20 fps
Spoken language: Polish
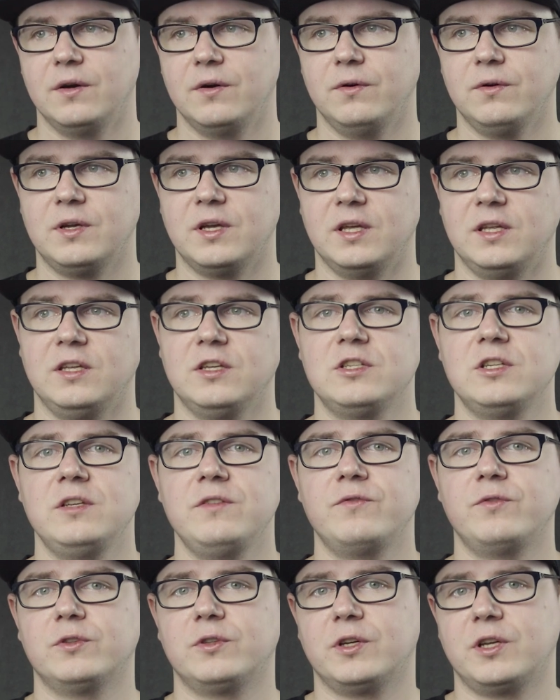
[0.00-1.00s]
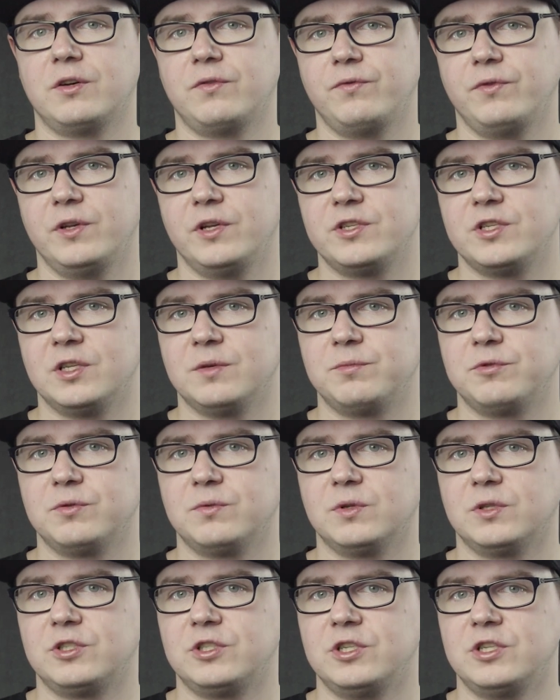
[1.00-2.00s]
Ok, jeżeli fotografujecie na
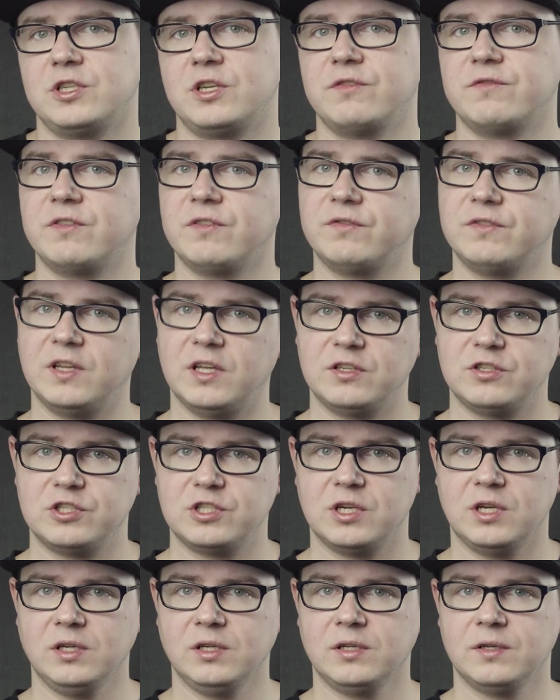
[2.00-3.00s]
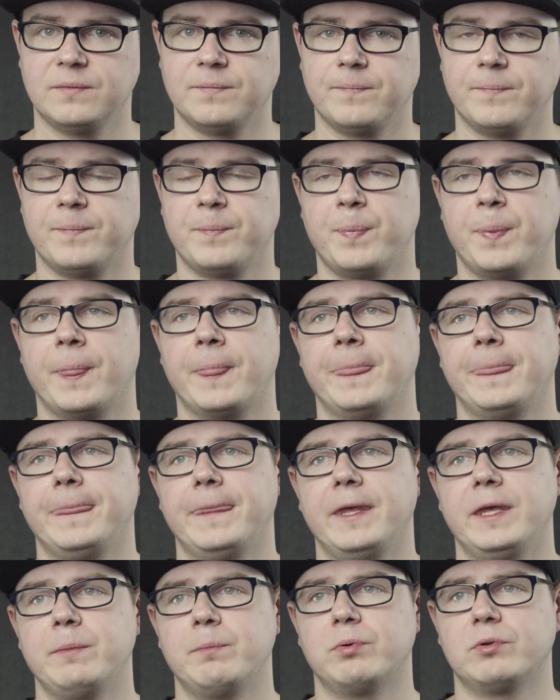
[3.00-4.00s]
przykład częściej we wnętrzach
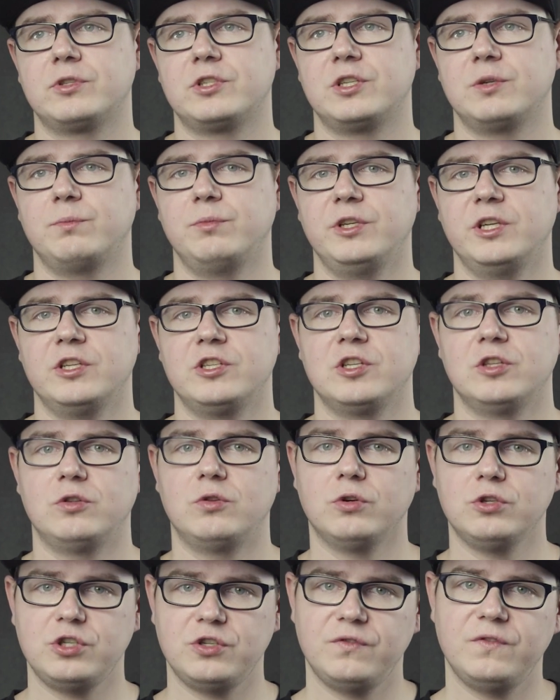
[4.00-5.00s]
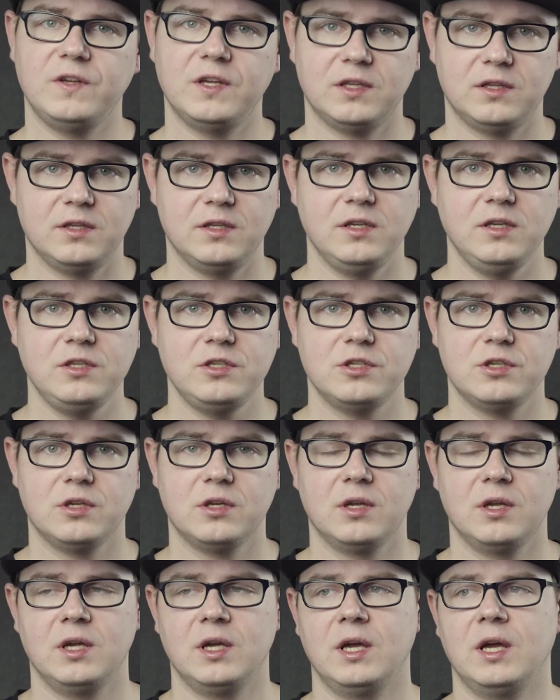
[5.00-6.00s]
i potrzebujecie
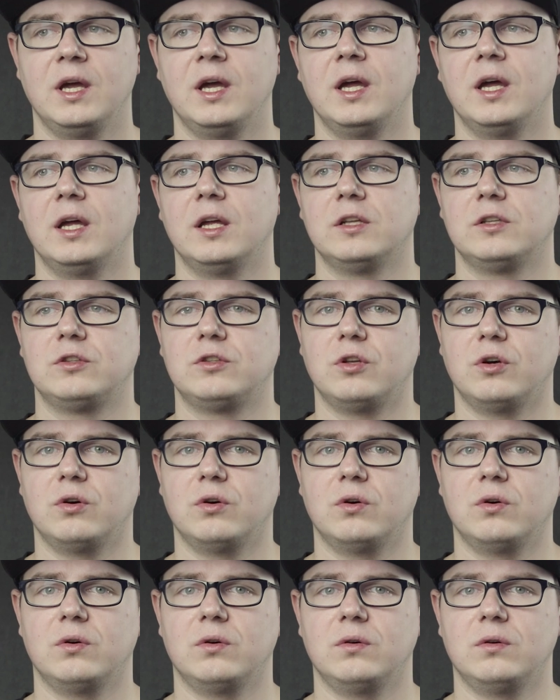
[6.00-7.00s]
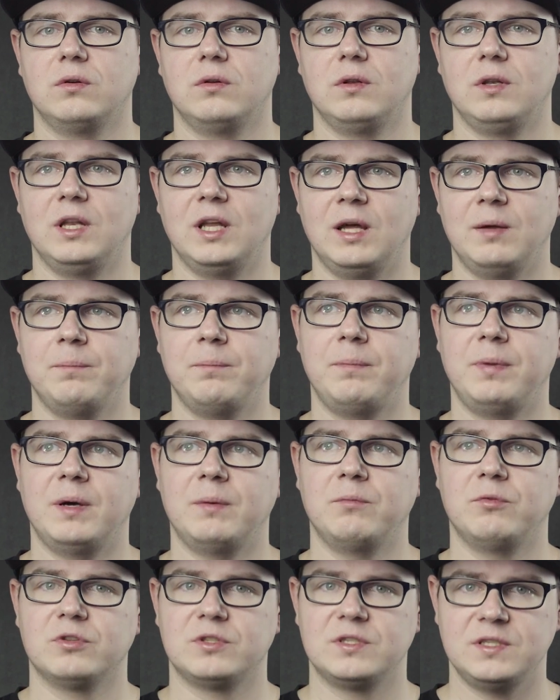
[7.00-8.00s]
doświetlić, to
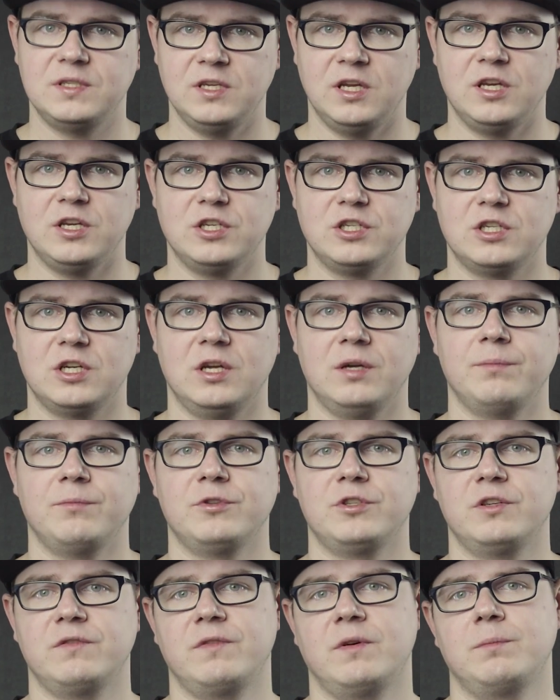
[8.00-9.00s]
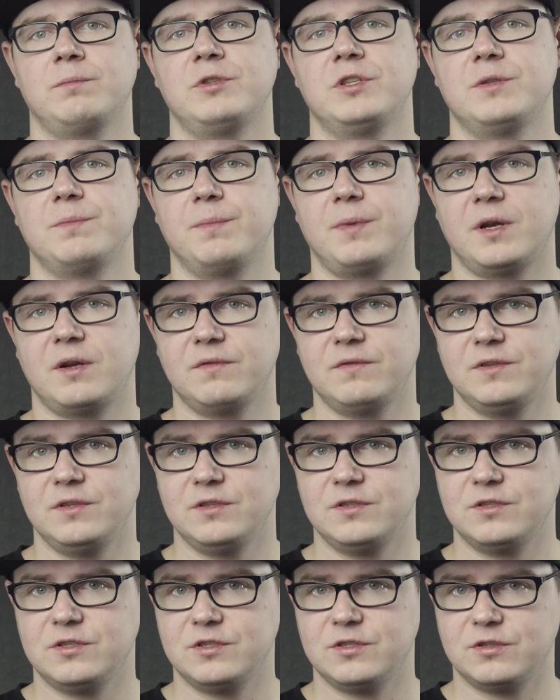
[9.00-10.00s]
lampa mocniejsza może Wam
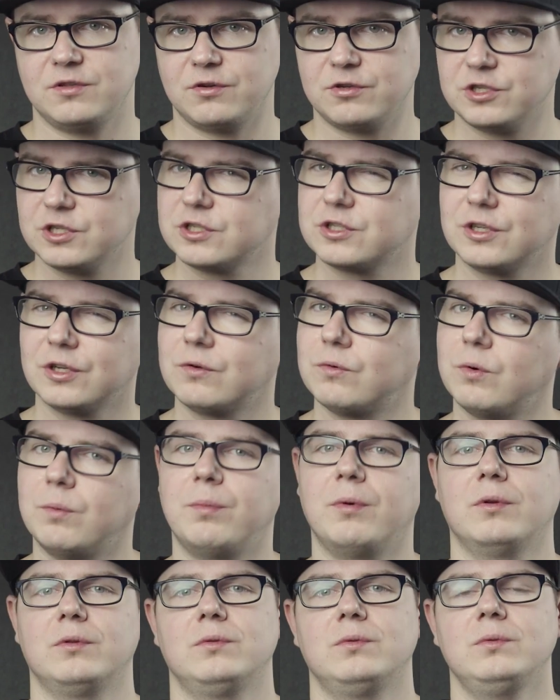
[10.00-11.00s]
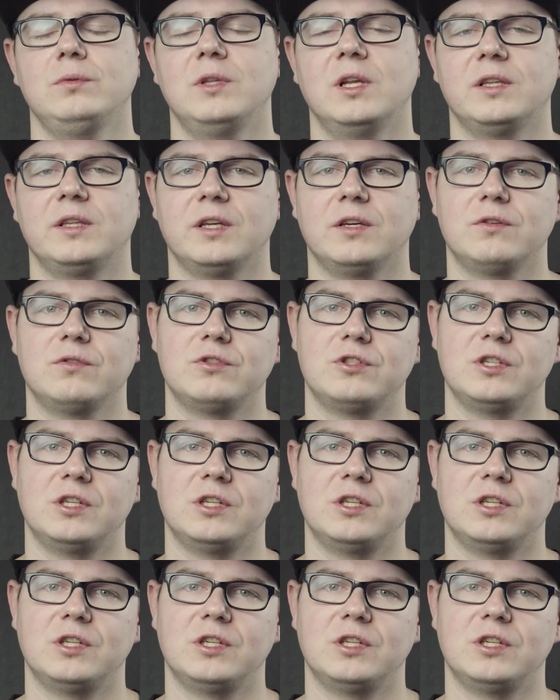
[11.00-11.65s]
przysprawić troszeczkę kłopotu, dlatego